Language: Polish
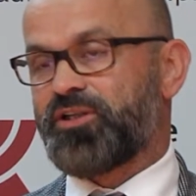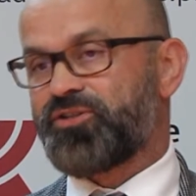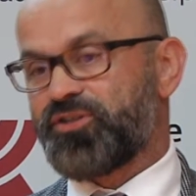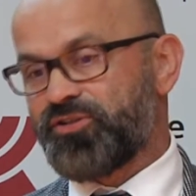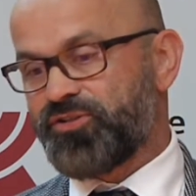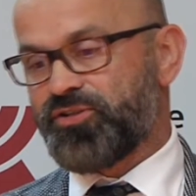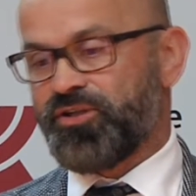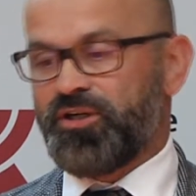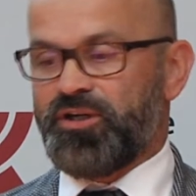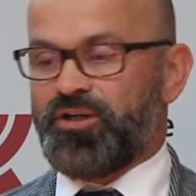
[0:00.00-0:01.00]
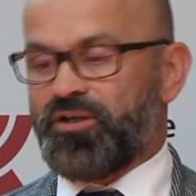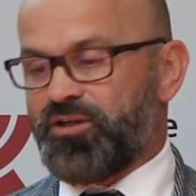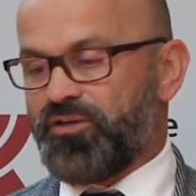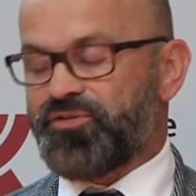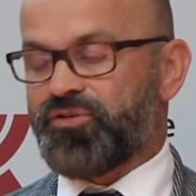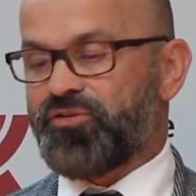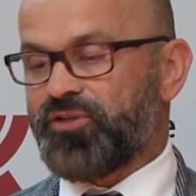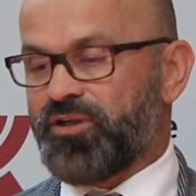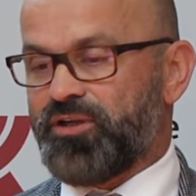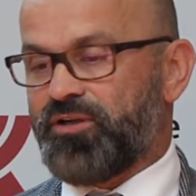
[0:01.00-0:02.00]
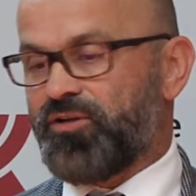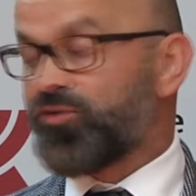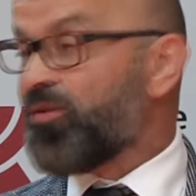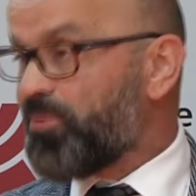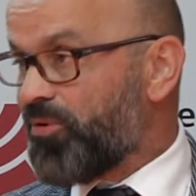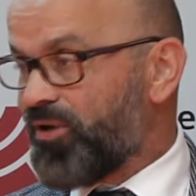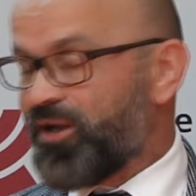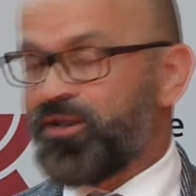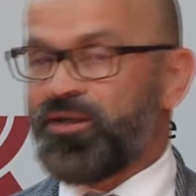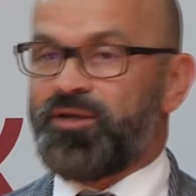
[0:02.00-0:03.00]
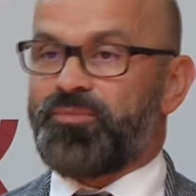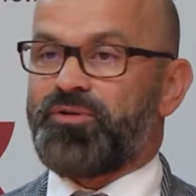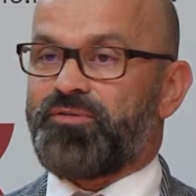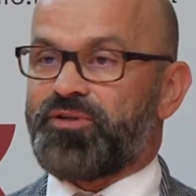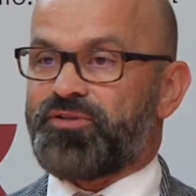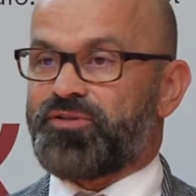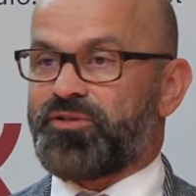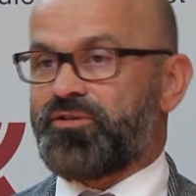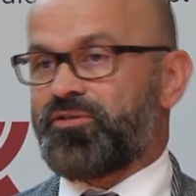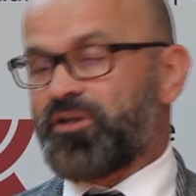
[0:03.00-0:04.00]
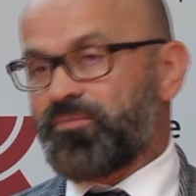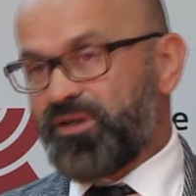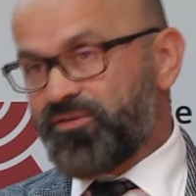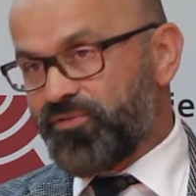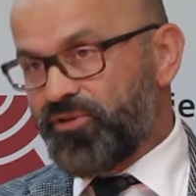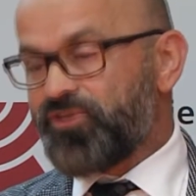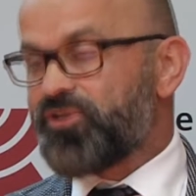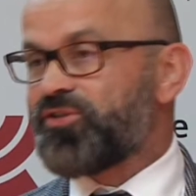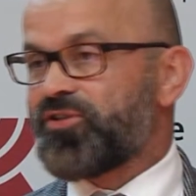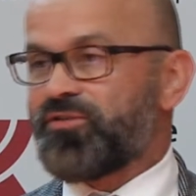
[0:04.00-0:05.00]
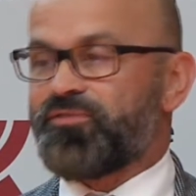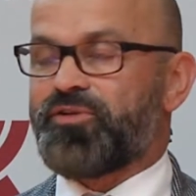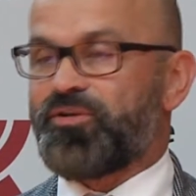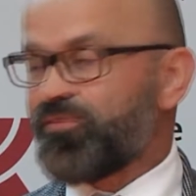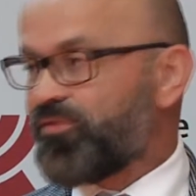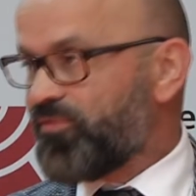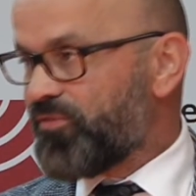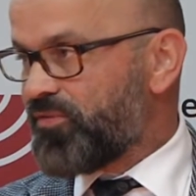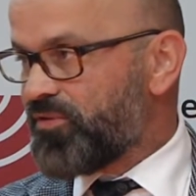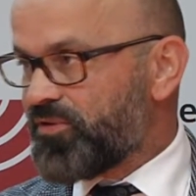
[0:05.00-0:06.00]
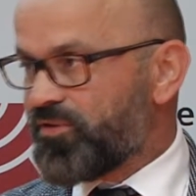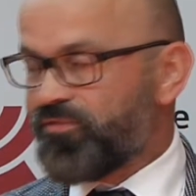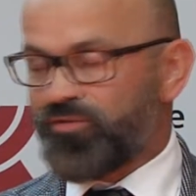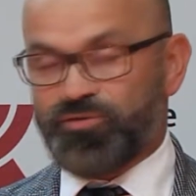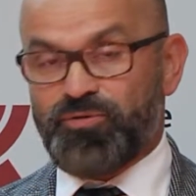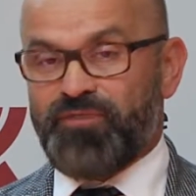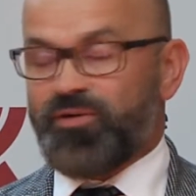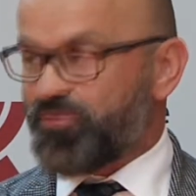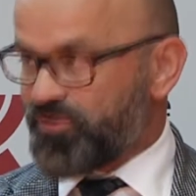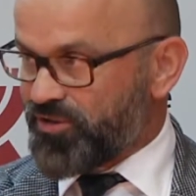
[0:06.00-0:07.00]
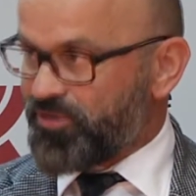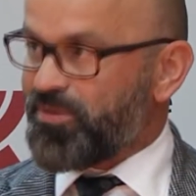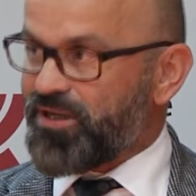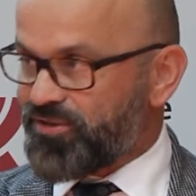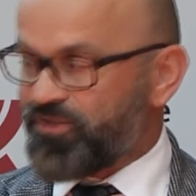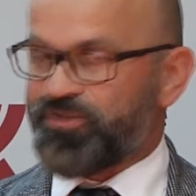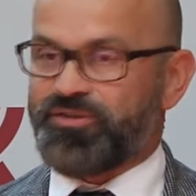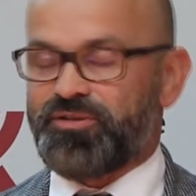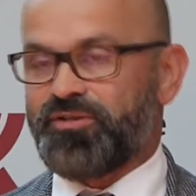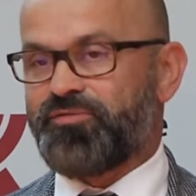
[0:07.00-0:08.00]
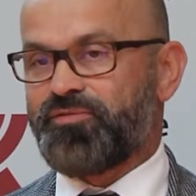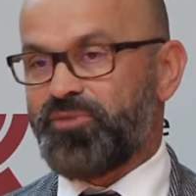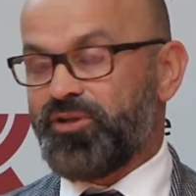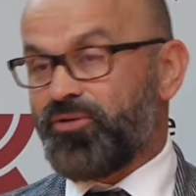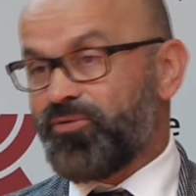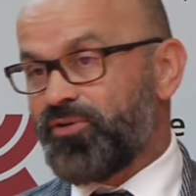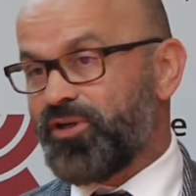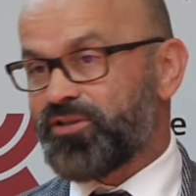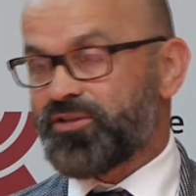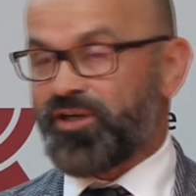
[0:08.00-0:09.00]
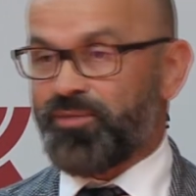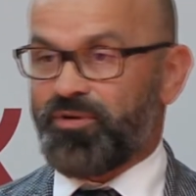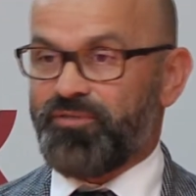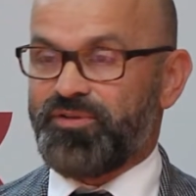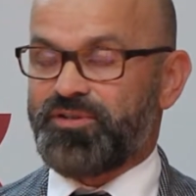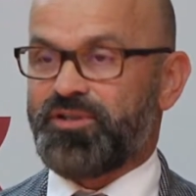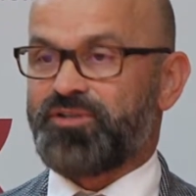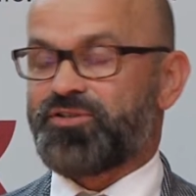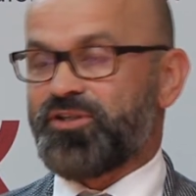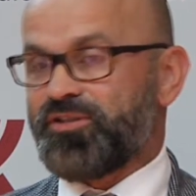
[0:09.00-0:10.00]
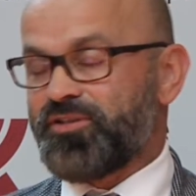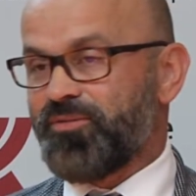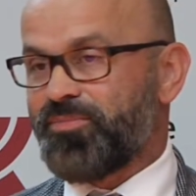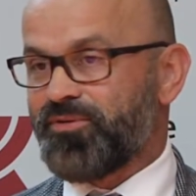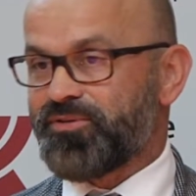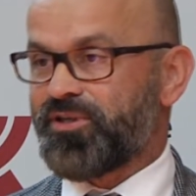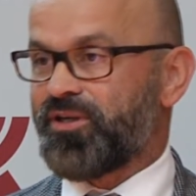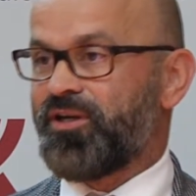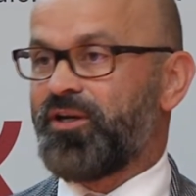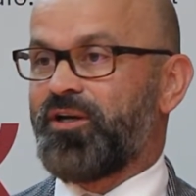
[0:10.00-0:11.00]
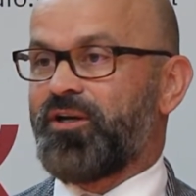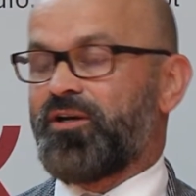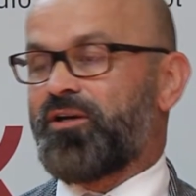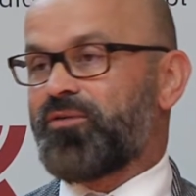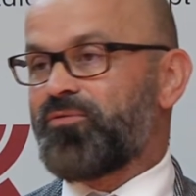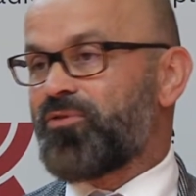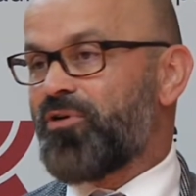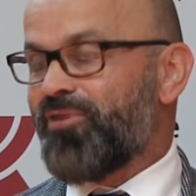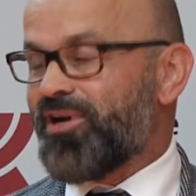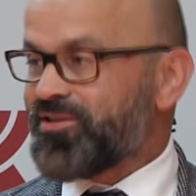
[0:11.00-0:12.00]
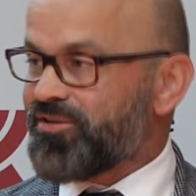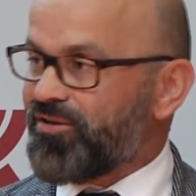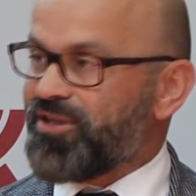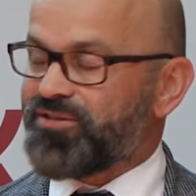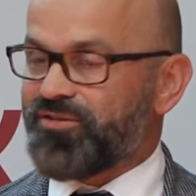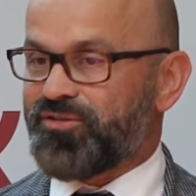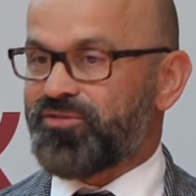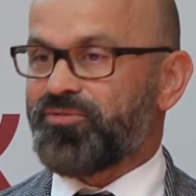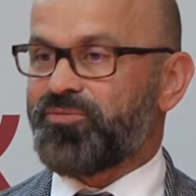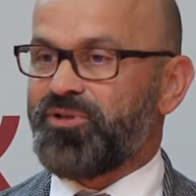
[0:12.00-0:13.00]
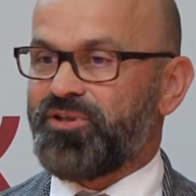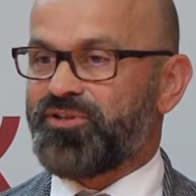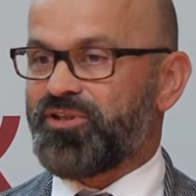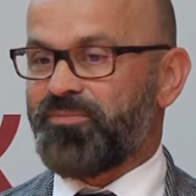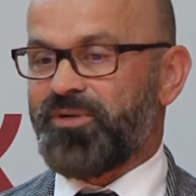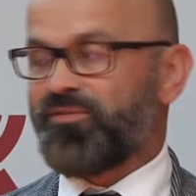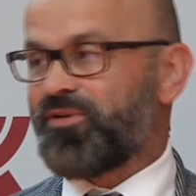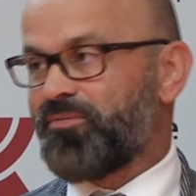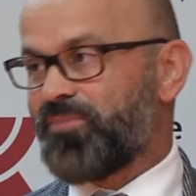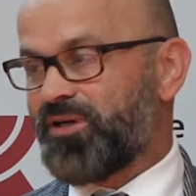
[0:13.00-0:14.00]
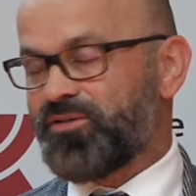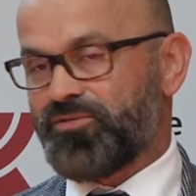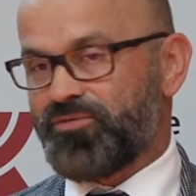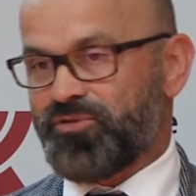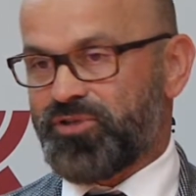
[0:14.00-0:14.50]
ta część wschodnia od Opola ponieważ e, jak Państwo jedziecie w kierunku e, Wrocławia, można zobaczyć e, w gminie Ujazd, Krapkowice, Strzelce Opolskie, Głuchołazy, Olesno. To są gminy, gdzie naprawdę bardzo dużo